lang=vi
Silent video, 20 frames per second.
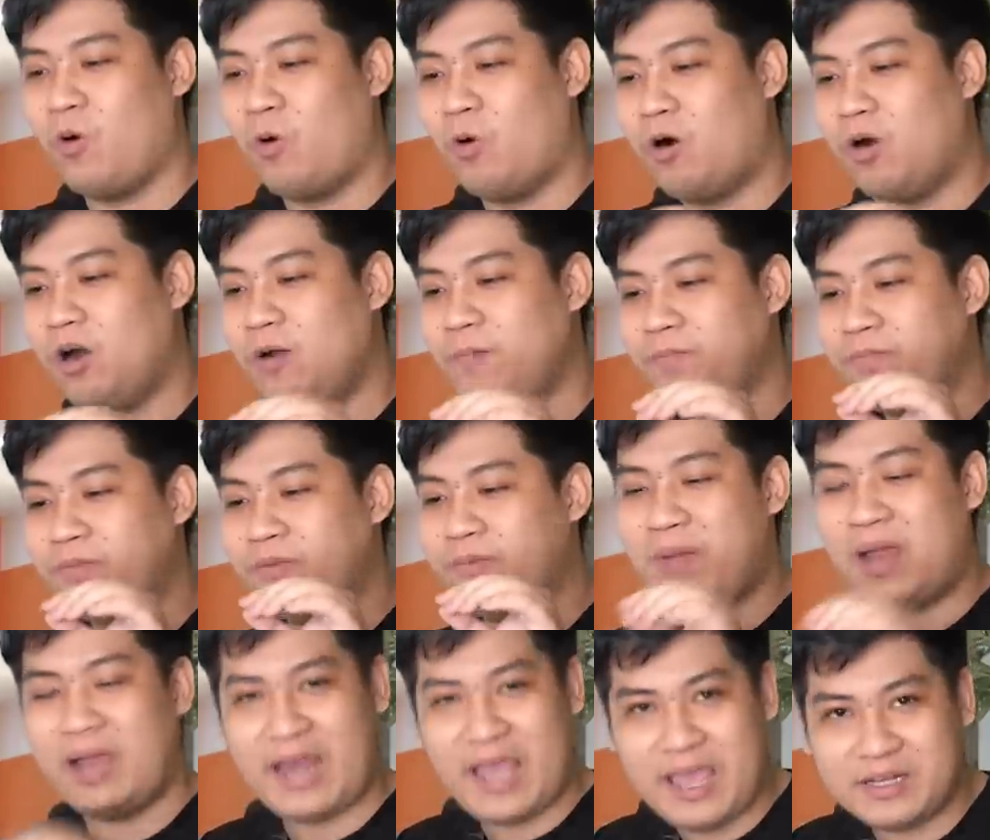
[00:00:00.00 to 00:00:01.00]
của
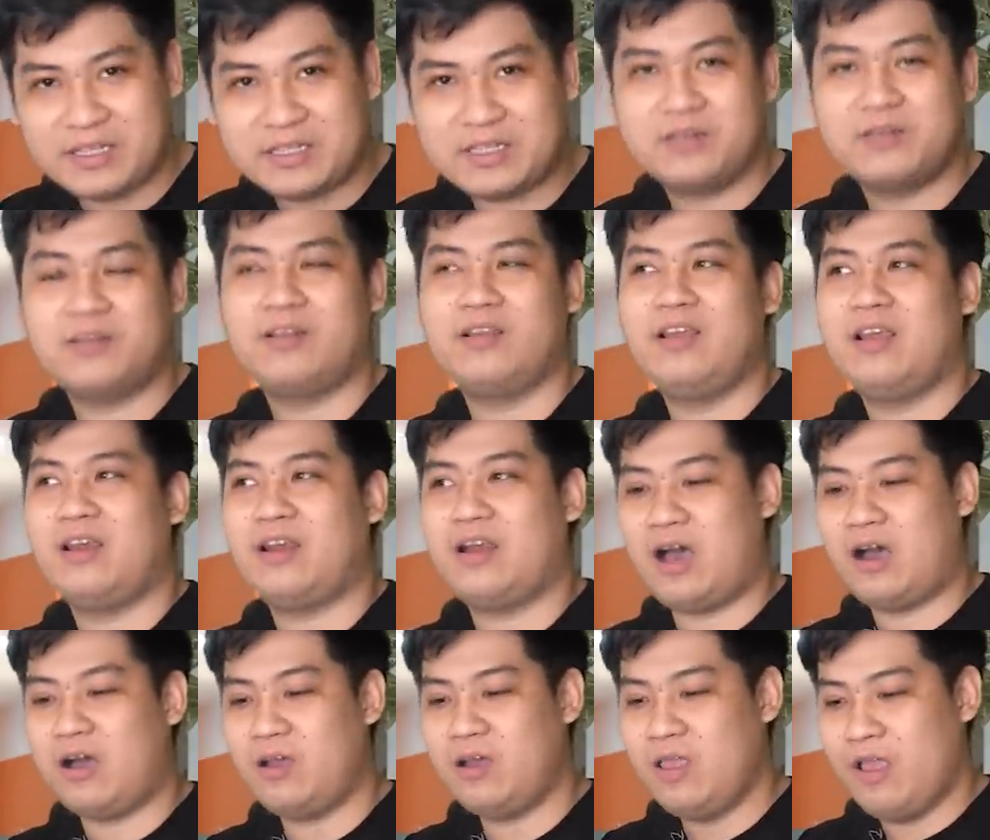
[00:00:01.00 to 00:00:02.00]
Binance
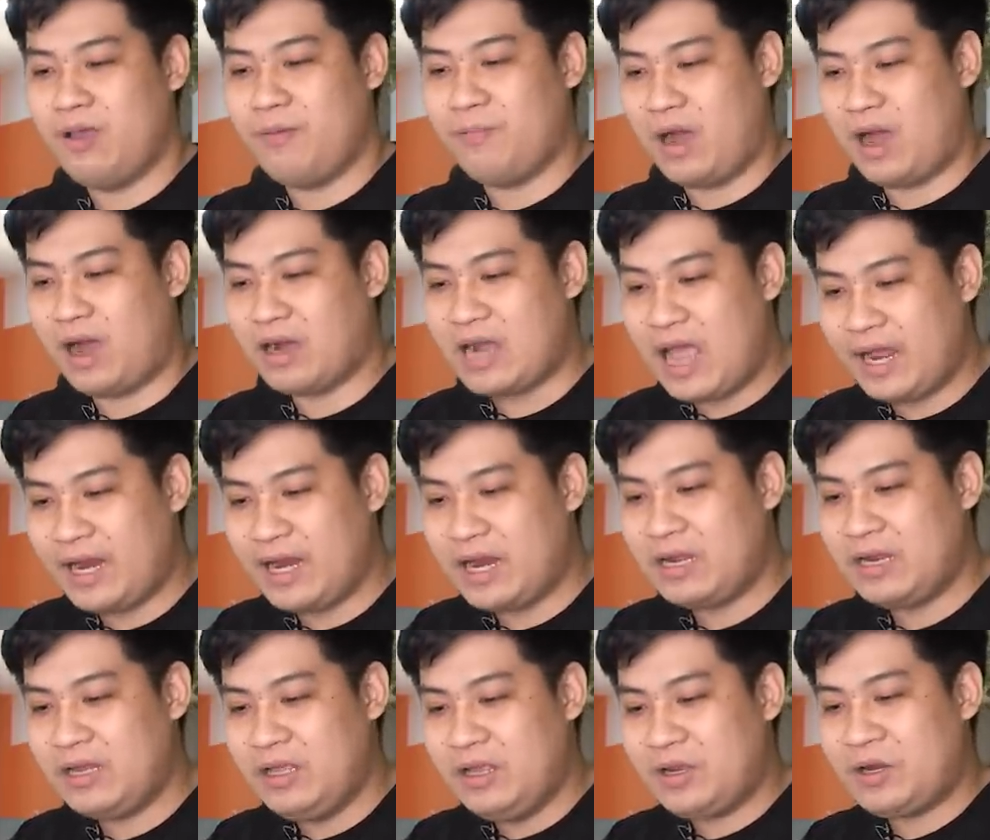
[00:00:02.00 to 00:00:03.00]
đó và ở đây
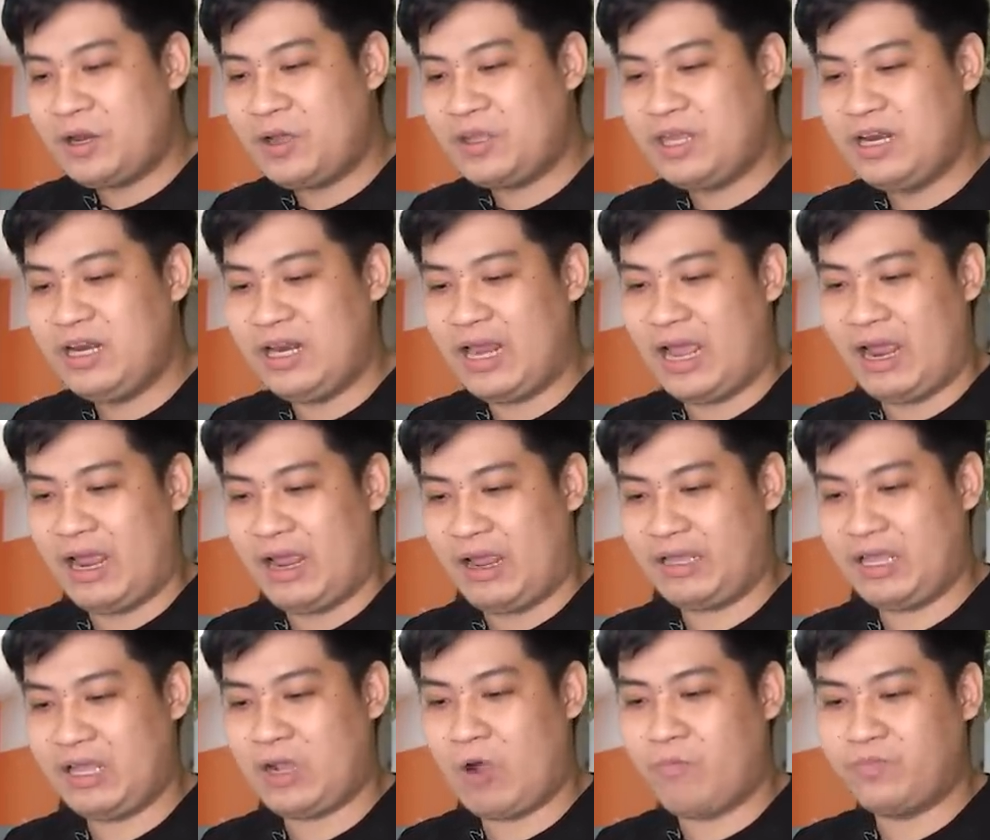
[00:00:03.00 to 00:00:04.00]
đó đó chính là
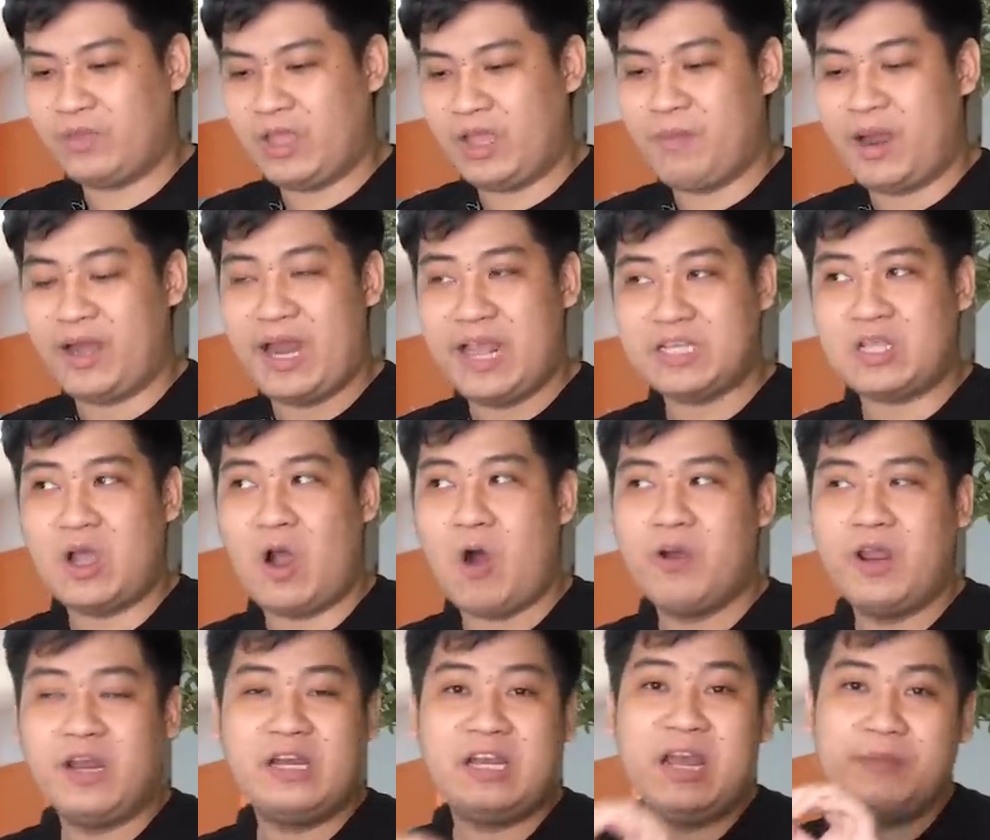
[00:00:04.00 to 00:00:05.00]
cái công ty Binance
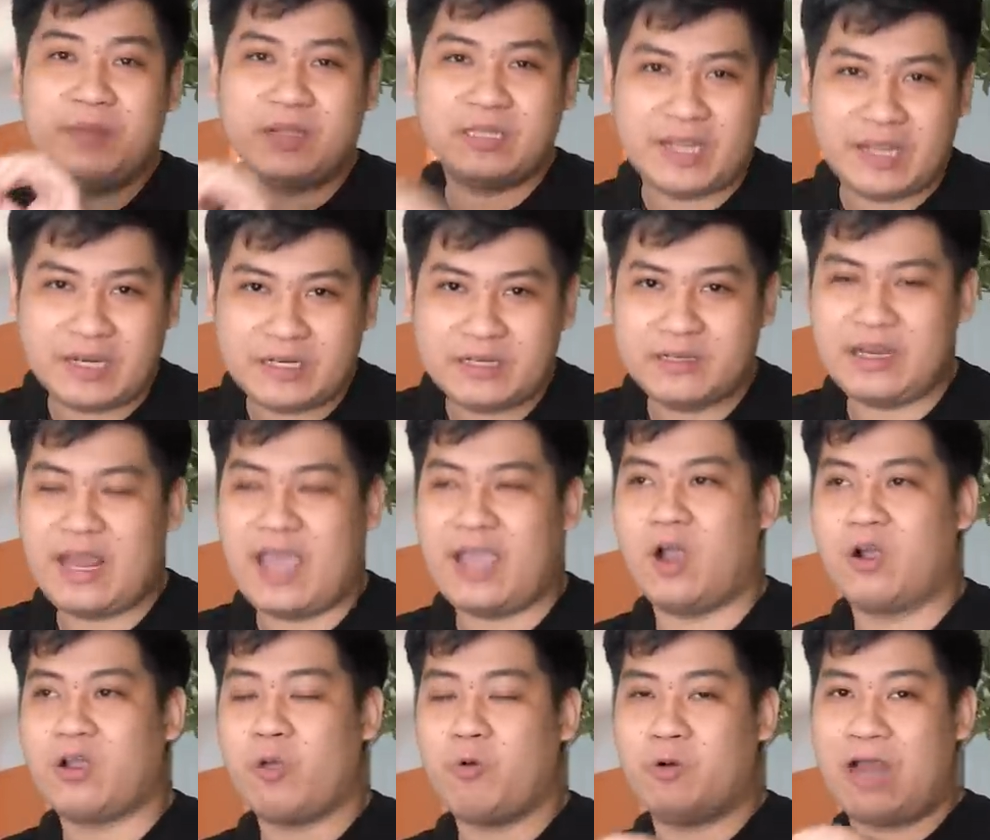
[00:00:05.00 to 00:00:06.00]
Holding Limited đang
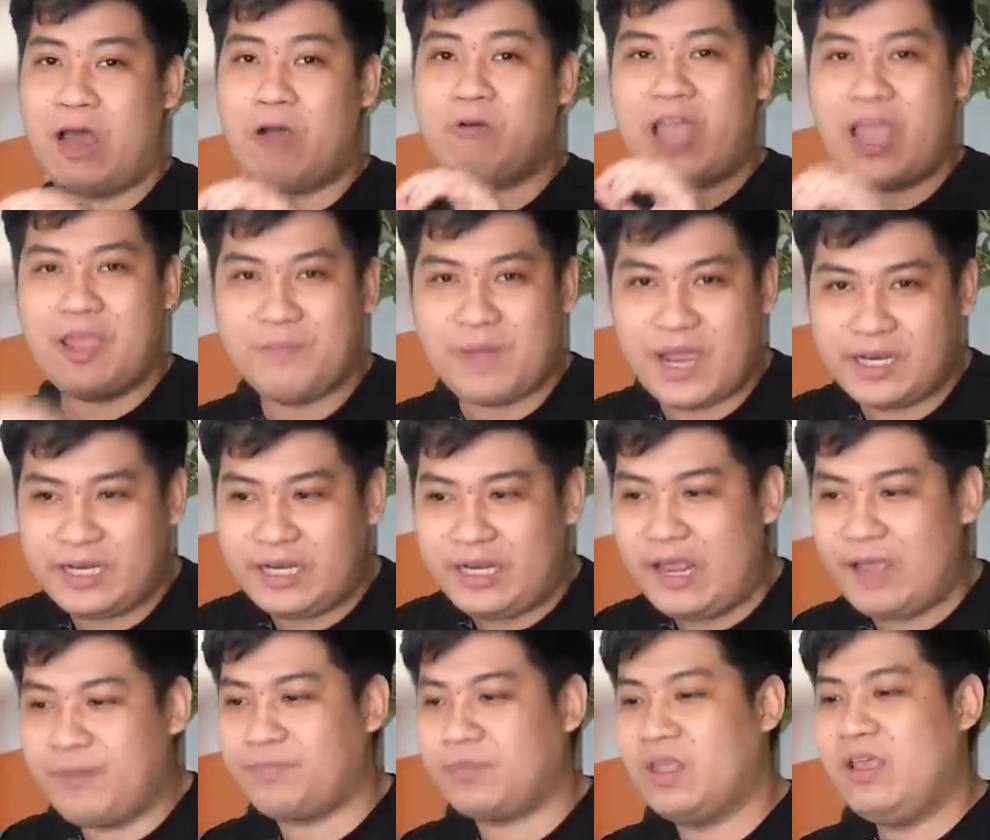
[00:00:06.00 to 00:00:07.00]
ở cái quần đảo Cayman đó anh
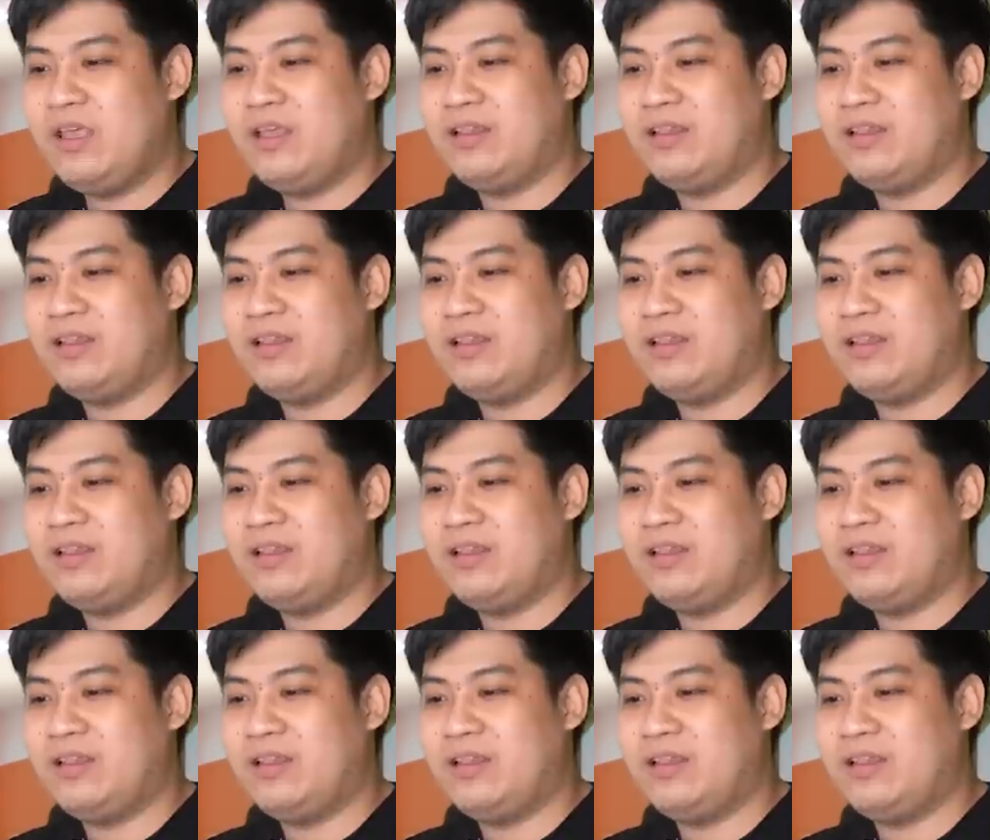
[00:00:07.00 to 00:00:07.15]
em